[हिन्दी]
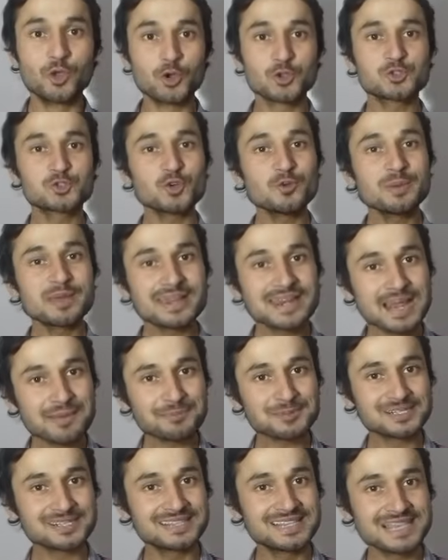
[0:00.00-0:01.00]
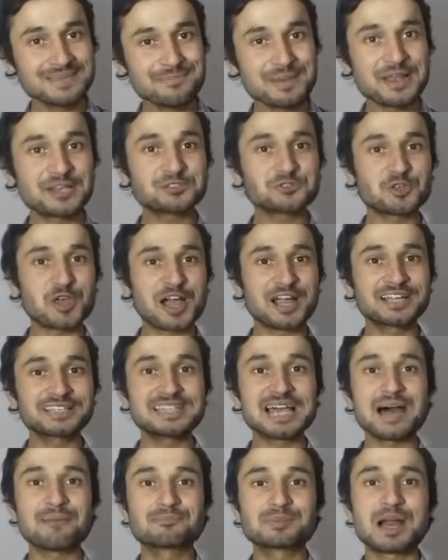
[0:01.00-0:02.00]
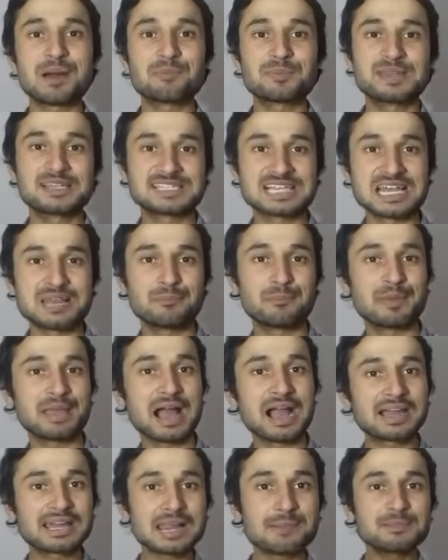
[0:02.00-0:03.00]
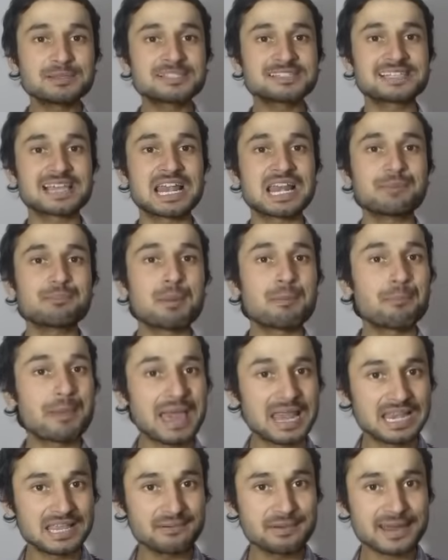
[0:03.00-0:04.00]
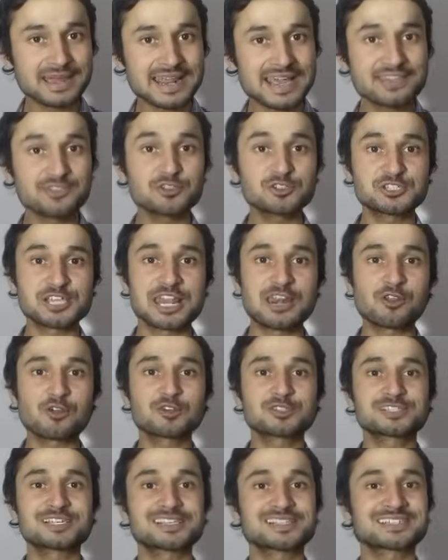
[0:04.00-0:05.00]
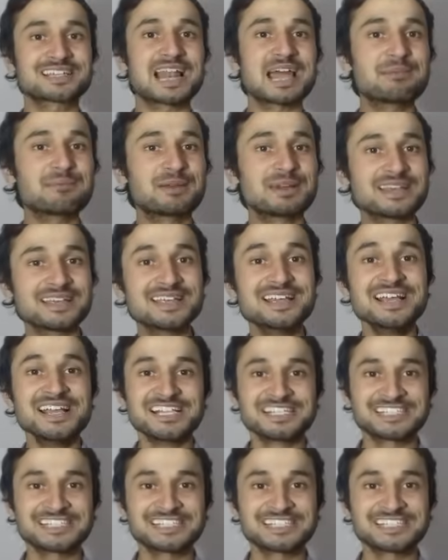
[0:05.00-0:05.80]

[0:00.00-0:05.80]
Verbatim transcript: दोस्तों मेरा नाम संदीप है स्वागत है आपका अपने चैनल पे अगर आप इस चैनल पे पहली बार आए हैं तो चैनल को सब्सक्राइब करें